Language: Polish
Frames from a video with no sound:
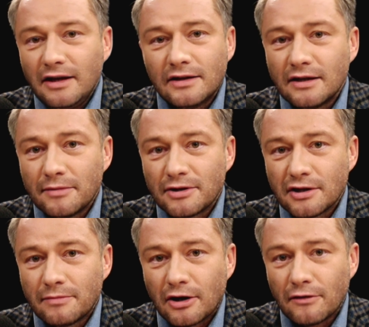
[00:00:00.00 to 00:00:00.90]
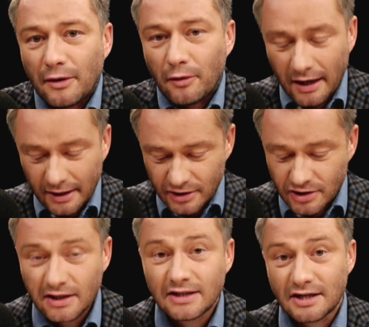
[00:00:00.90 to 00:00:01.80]
i nigdy nie będzie ich brakowało, ale
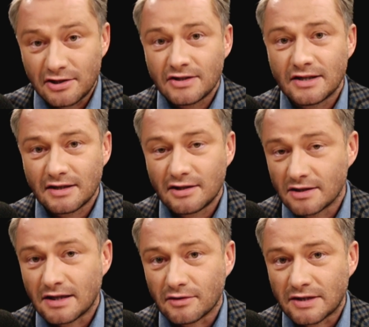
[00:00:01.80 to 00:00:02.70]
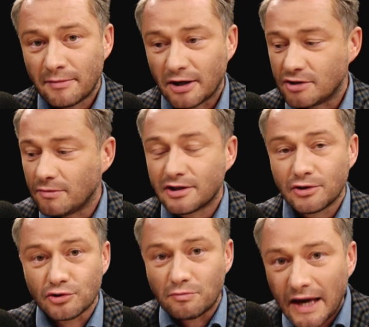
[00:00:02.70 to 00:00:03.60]
jeżeli chcecie się za to zabrać i macie
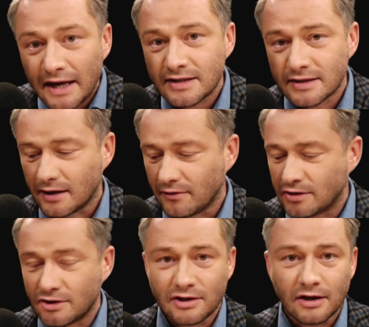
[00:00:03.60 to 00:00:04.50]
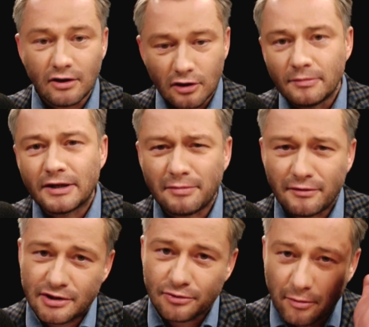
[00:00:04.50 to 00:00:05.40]
już miejsce i wiecie, że logopeda
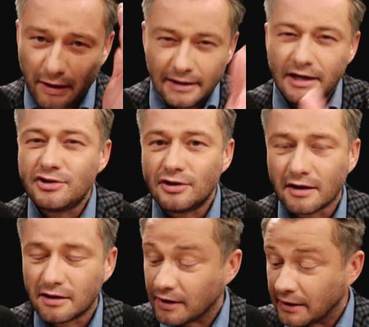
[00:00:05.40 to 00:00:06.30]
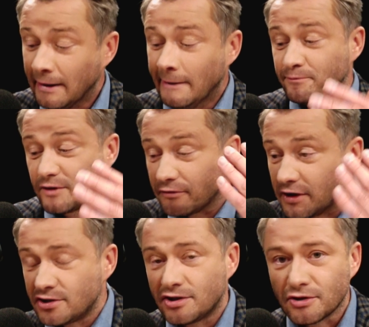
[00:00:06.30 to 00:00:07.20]
powiedział, dobra, idź i nagrywaj.
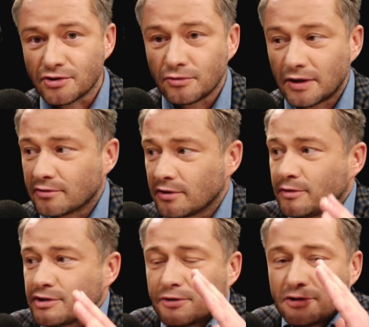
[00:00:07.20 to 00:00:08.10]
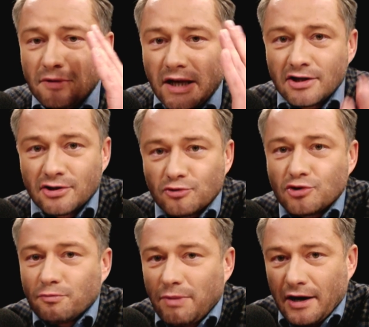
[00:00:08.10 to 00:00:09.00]
Trafiliście do studia, które może być mniejszą
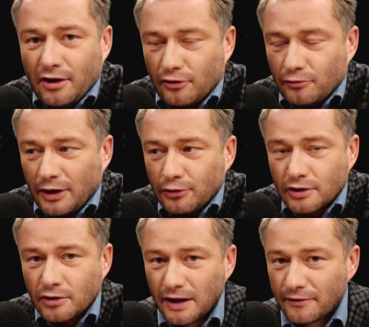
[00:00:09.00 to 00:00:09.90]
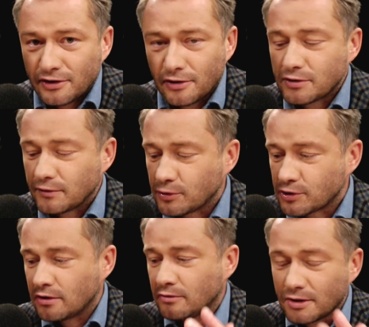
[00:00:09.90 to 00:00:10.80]
dziupelką, malutką, nawet dobrze
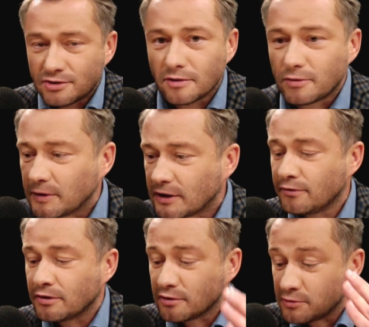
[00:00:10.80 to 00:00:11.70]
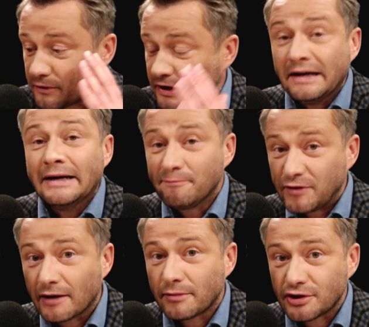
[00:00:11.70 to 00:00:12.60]
wygłuszoną, będzie dobry mikrofon, ktoś powie,
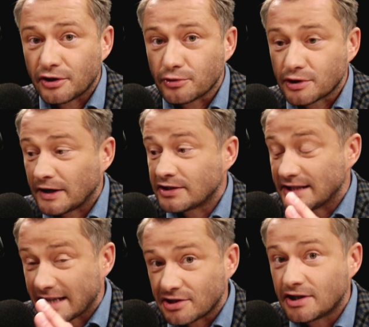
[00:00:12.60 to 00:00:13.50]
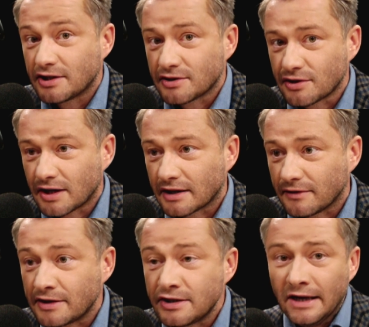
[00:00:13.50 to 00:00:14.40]
jak macie go używać i zaczniecie coś
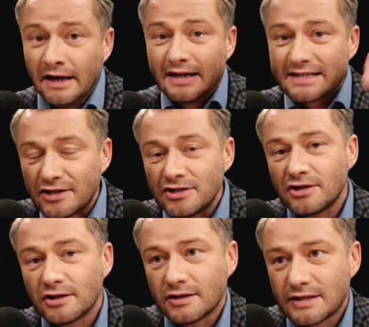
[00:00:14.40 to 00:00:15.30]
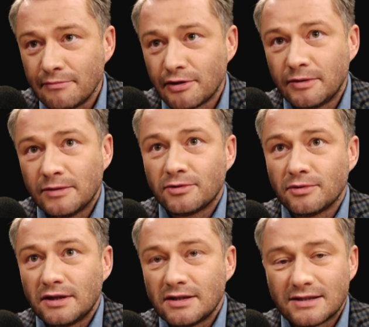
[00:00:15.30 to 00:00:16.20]
nagrywać, zacznie się ten sam problem,
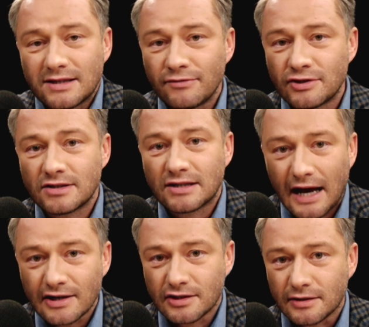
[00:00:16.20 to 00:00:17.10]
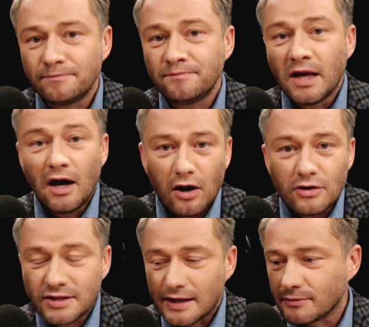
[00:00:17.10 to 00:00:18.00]
który jest zawsze z każdym
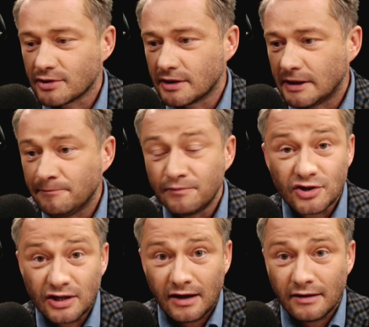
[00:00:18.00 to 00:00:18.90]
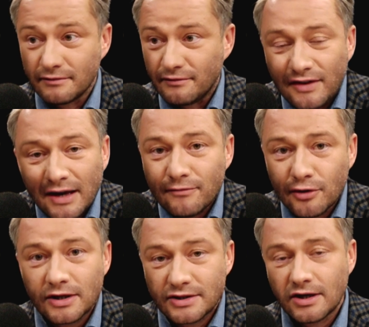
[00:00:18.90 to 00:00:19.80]
hostem, czyli czy ja wiem w
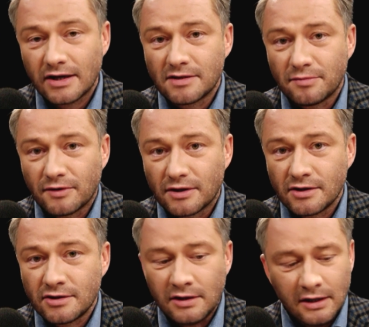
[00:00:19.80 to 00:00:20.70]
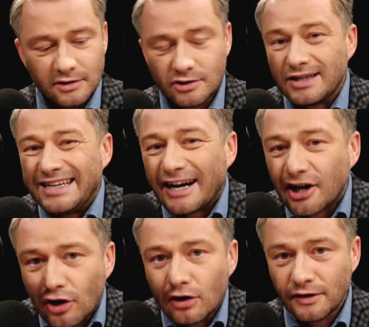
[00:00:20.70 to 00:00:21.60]
ogóle, co ja chcę powiedzieć, czy
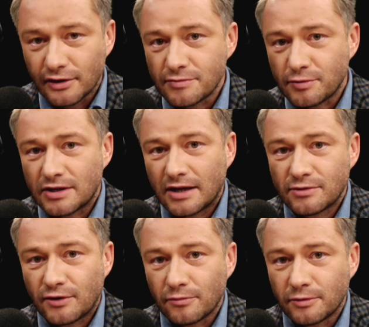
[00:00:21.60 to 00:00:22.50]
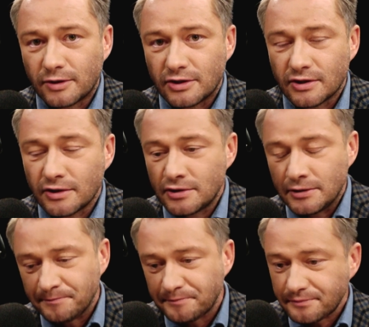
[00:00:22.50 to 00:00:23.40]
jakkolwiek rozpoznałem swoją publiczność,